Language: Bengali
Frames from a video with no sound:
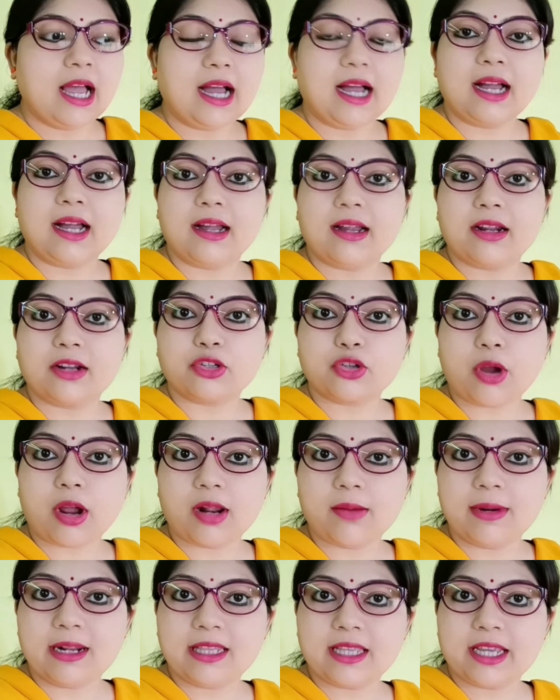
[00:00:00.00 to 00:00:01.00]
আর
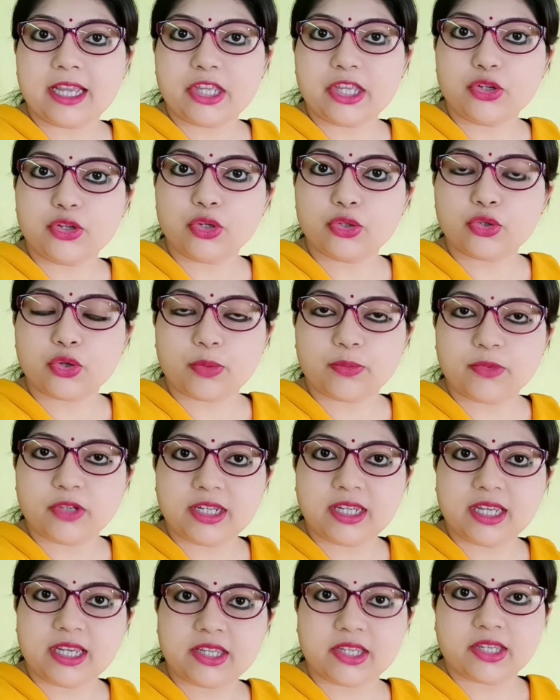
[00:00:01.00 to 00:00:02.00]
সকালবেলাতে গেছিল সবজি
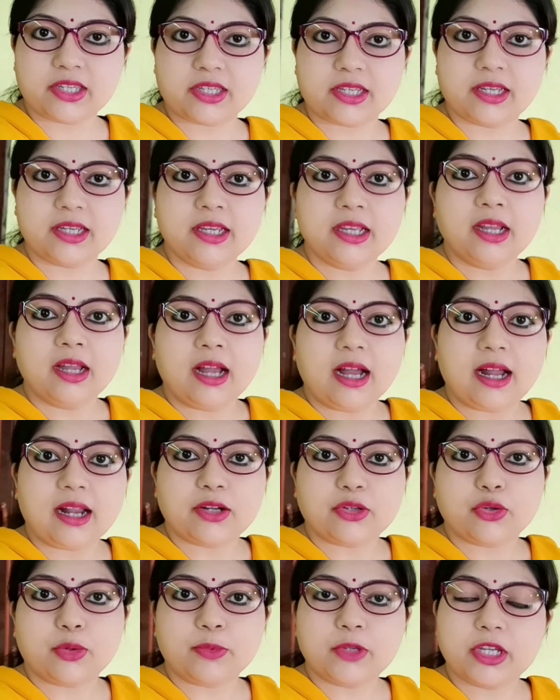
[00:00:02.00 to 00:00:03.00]
নিয়ে এসেছে আর
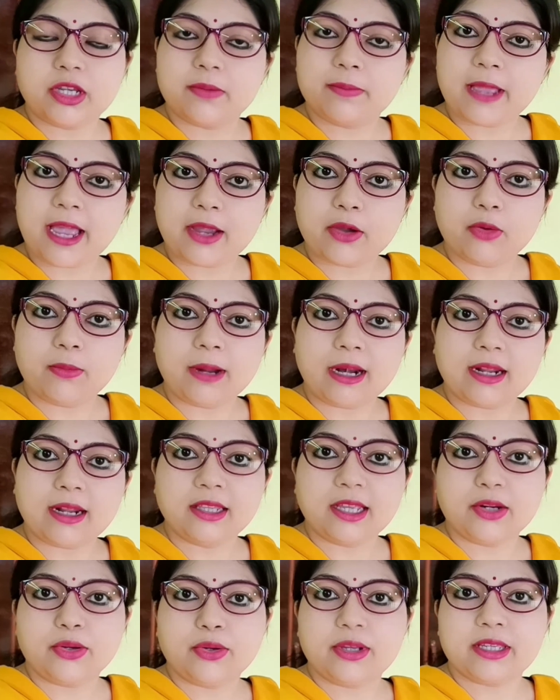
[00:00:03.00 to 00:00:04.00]
সবজির ব্যাগও
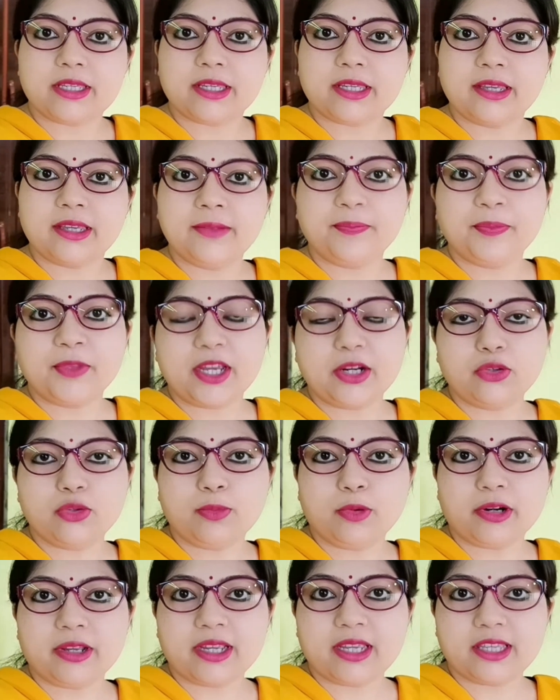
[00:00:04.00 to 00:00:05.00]
বারান্দায় রয়েছে একটু
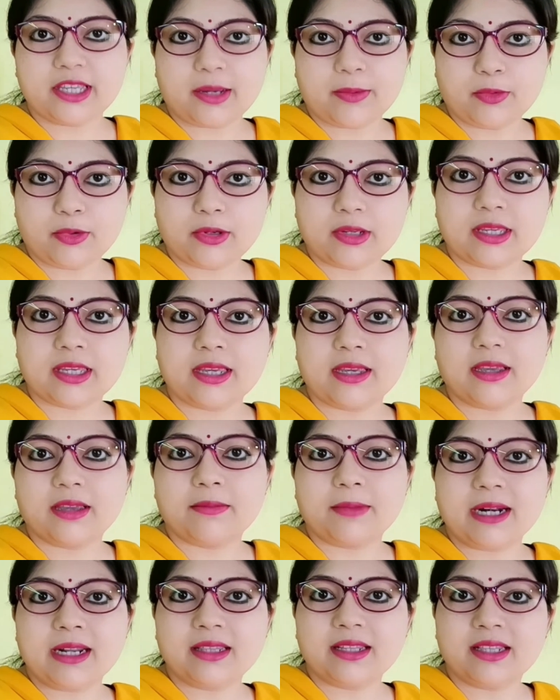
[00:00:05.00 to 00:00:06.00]
পরে যাবো গিয়ে
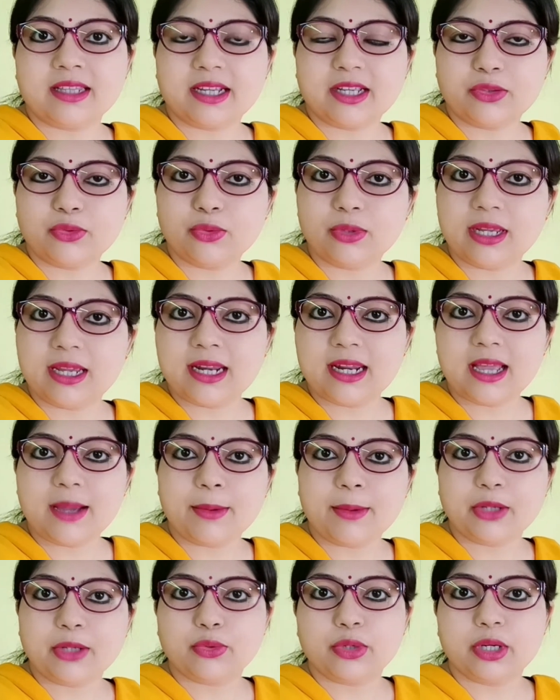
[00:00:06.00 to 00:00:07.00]
বারান্দা থেকে তুলে এনে
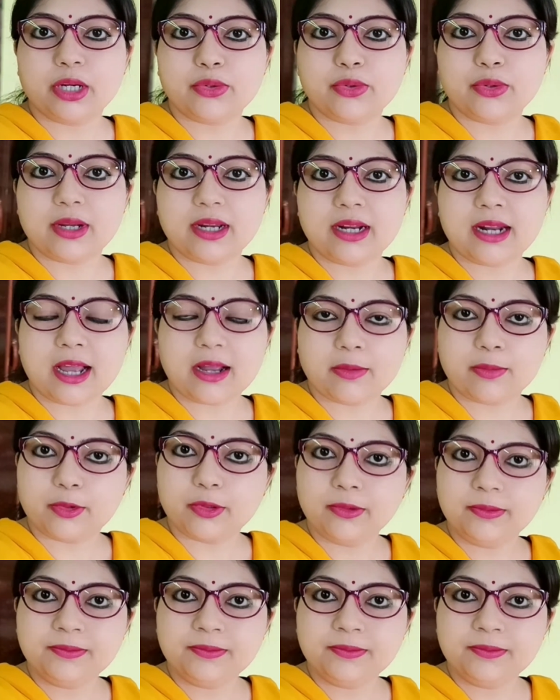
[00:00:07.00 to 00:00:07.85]
আবার ধুয়ে টুয়ে রাখবো